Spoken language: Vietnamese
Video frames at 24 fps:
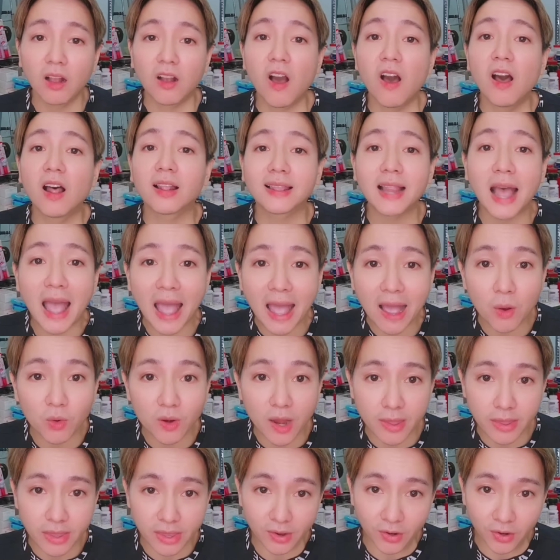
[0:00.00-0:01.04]
còn tao
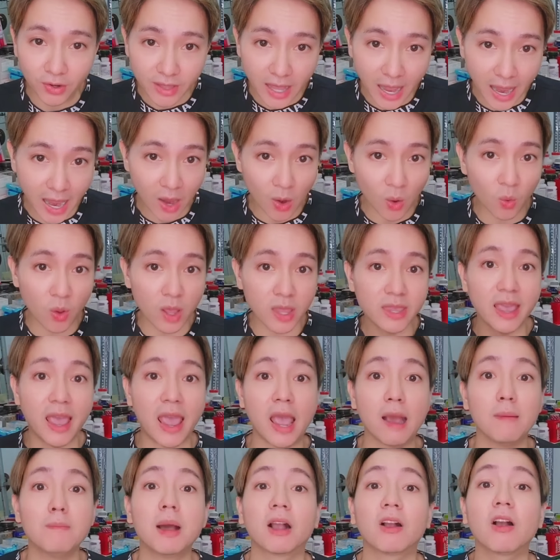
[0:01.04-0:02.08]
là chửi theo cái
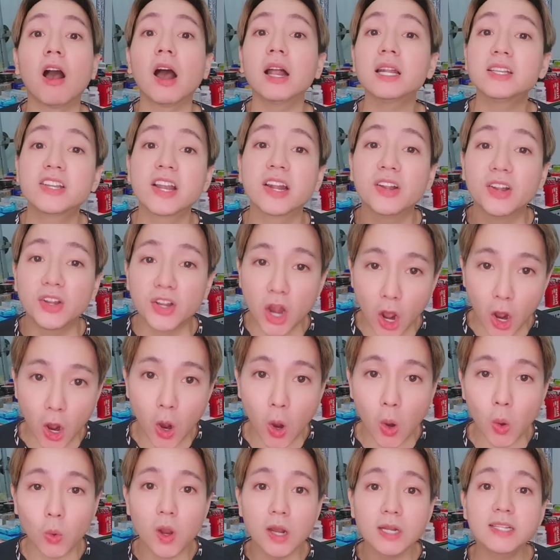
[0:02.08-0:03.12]
dạng mà có trình độ,